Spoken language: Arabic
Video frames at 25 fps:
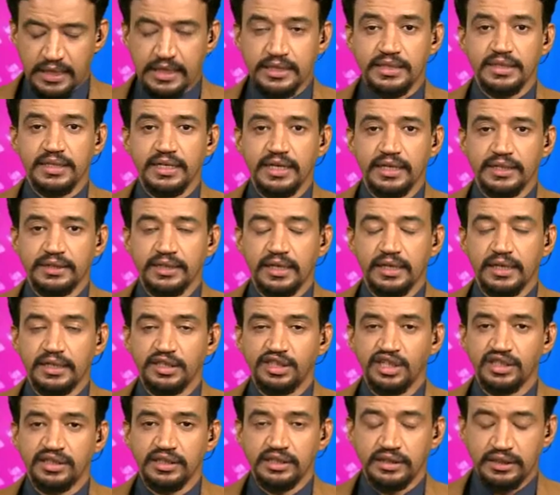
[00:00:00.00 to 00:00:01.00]
الزيادة
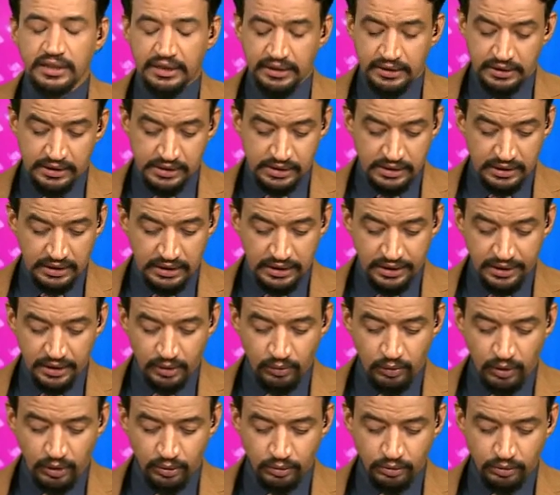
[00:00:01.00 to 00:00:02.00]
الجديدة لأسعار
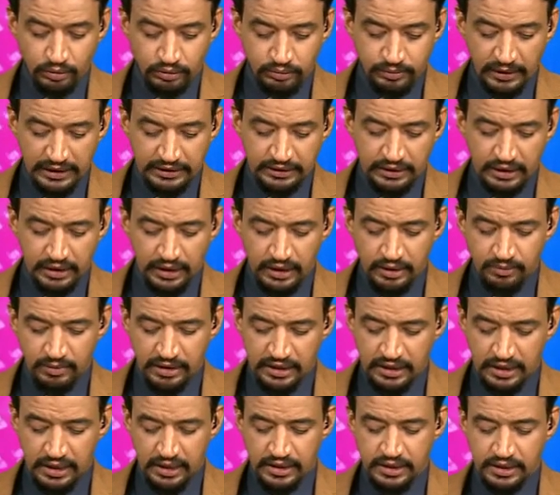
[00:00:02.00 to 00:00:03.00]
الوقود بعد أقل من
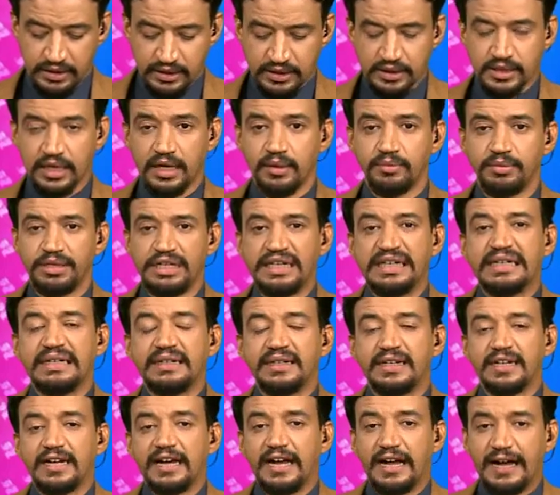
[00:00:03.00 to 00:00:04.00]
ثلاثة أسابيع
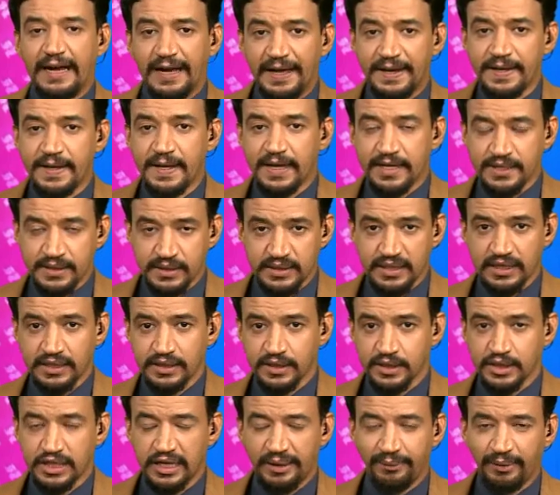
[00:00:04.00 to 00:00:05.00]
عن الزيادة
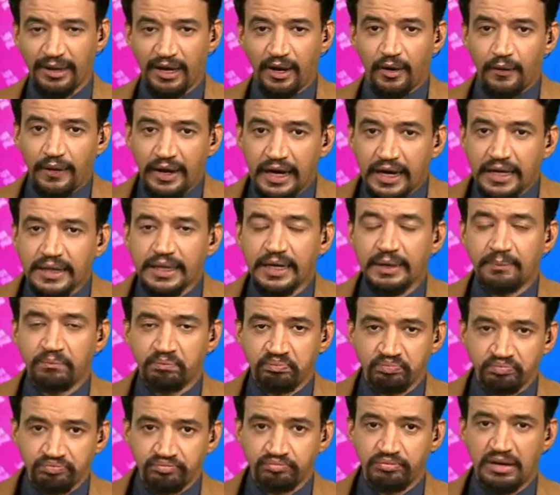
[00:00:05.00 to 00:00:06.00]
السابقة وهذا
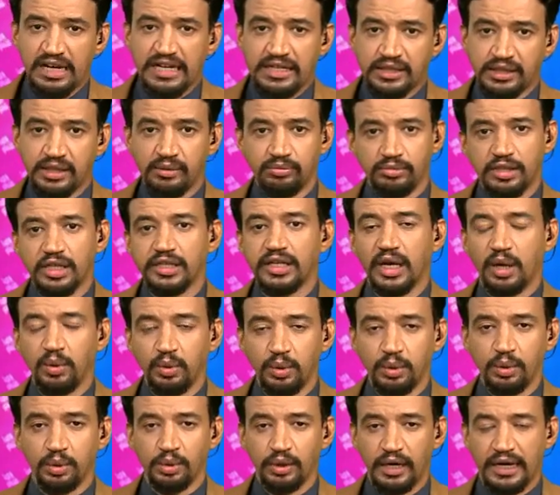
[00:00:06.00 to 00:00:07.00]
ما يتم
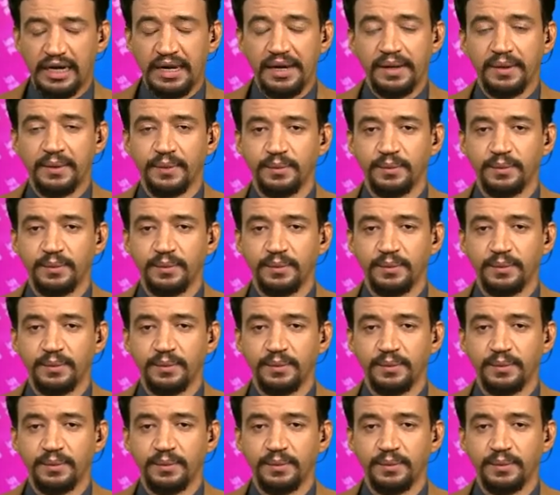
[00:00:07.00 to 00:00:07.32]
تداوله الآن